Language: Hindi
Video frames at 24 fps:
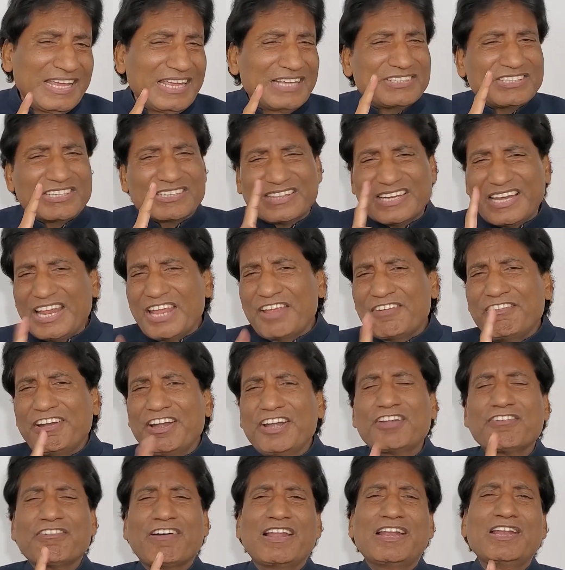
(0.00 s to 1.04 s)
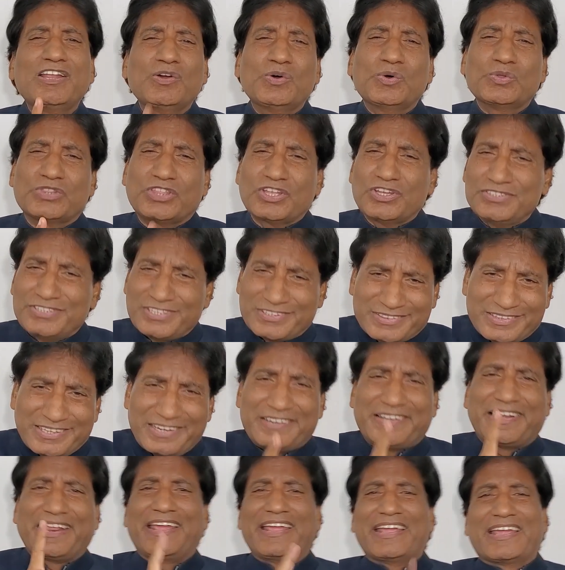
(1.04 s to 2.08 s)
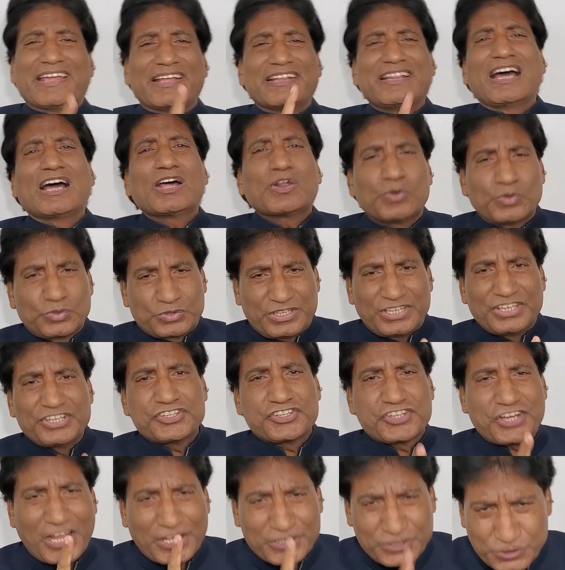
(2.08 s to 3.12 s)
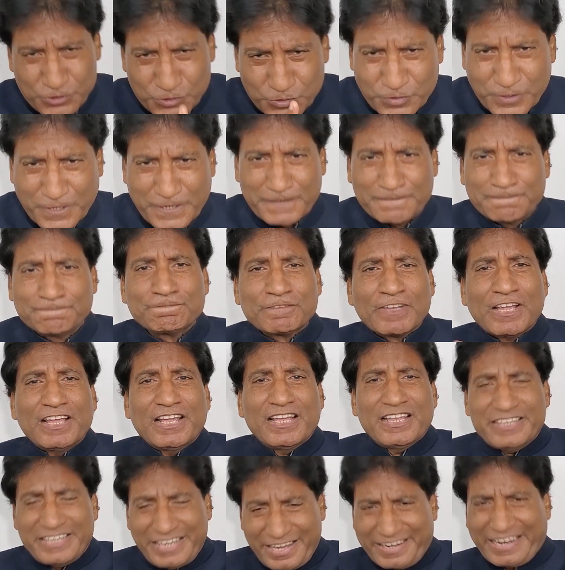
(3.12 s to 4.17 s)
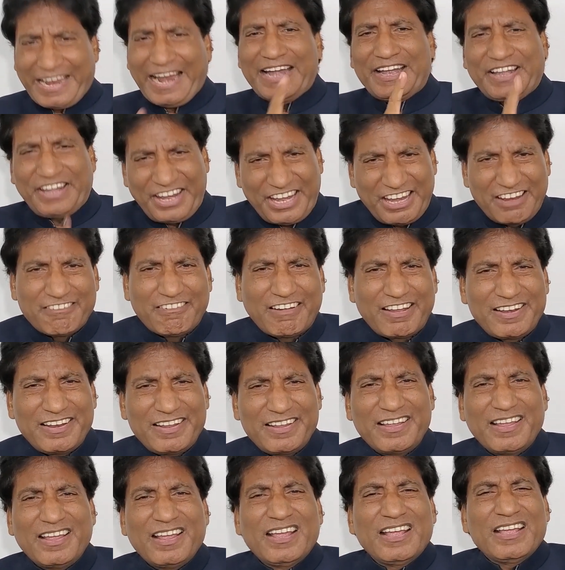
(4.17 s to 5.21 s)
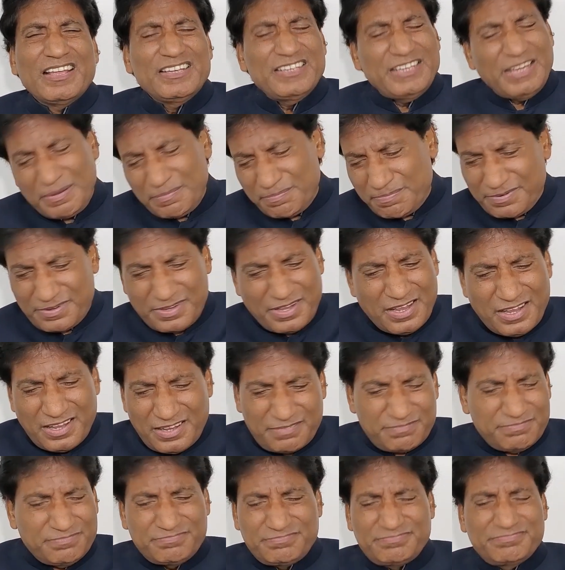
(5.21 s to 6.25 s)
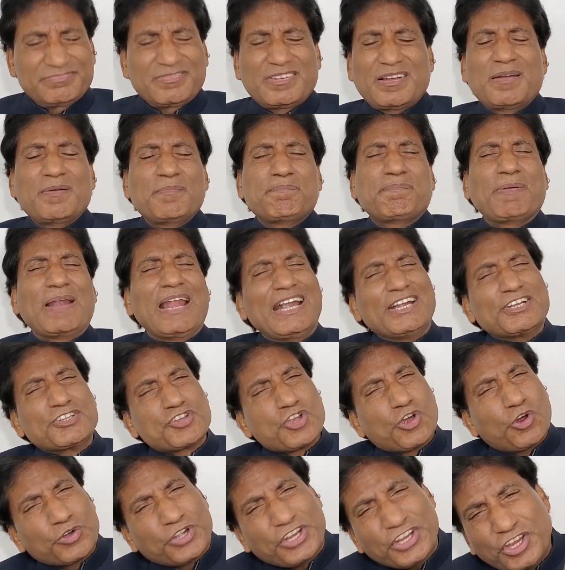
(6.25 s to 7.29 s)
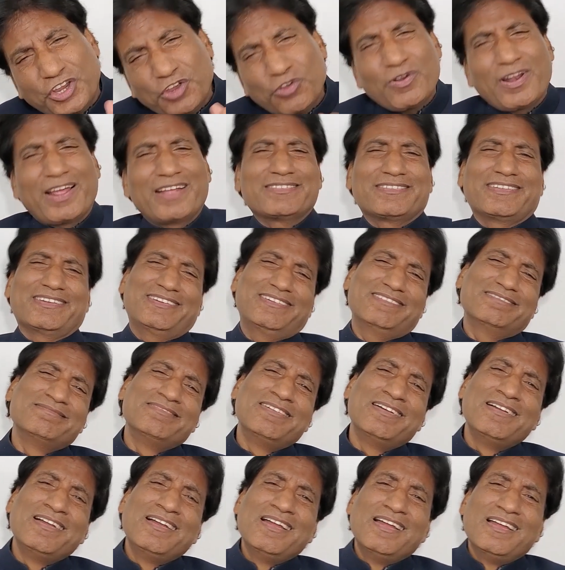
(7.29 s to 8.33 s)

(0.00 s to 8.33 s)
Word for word: ये जितने इवेंट वाले होते हैं जितने ठेकेदार होते हैं शादियों के ये कैटरिंग वाले ये प्लेट छोटी क्यों लाते हैं